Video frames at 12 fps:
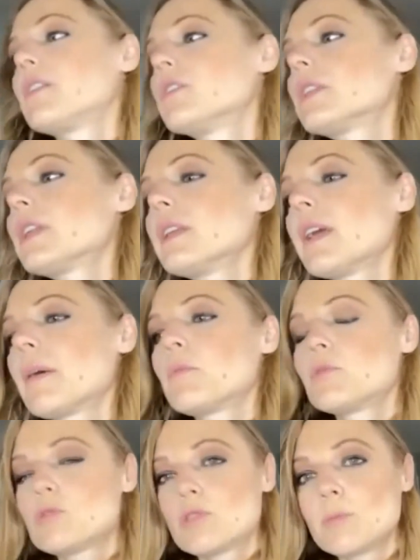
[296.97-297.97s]
Yo tenía
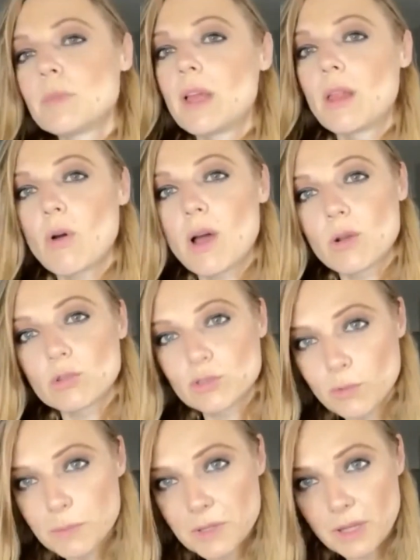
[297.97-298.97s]
mucho miedo a los
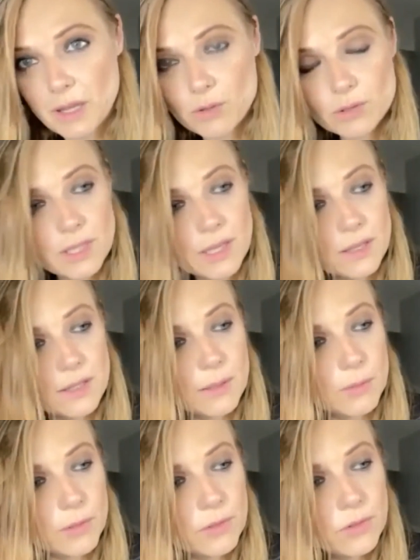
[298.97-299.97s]
comentarios
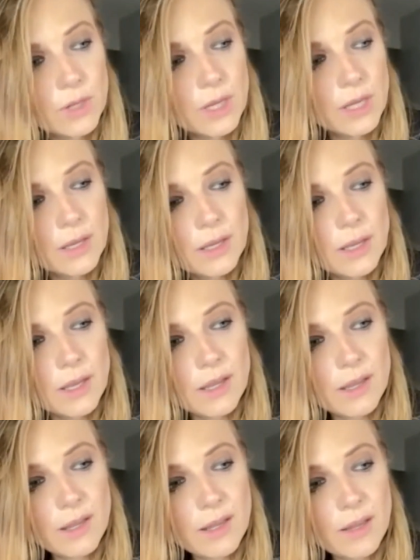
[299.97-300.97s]
negativos,
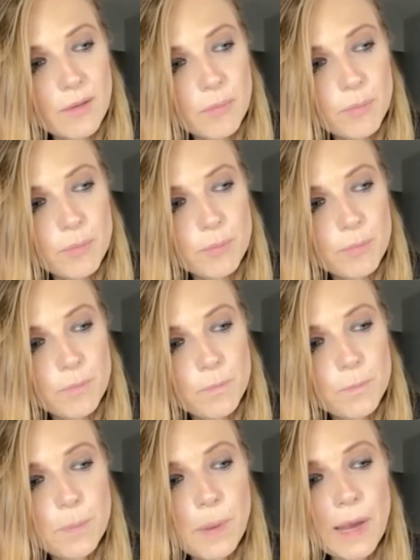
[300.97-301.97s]
eh,
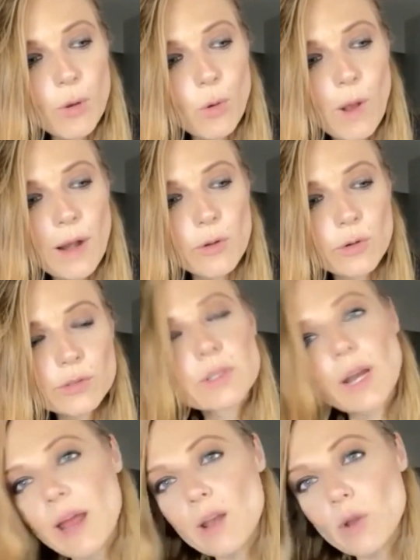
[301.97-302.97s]
pero al
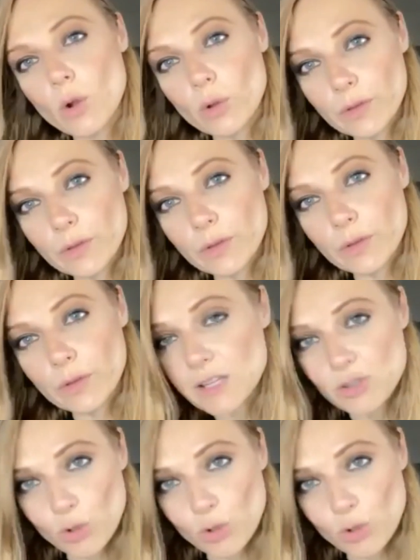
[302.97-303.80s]
contrario, me está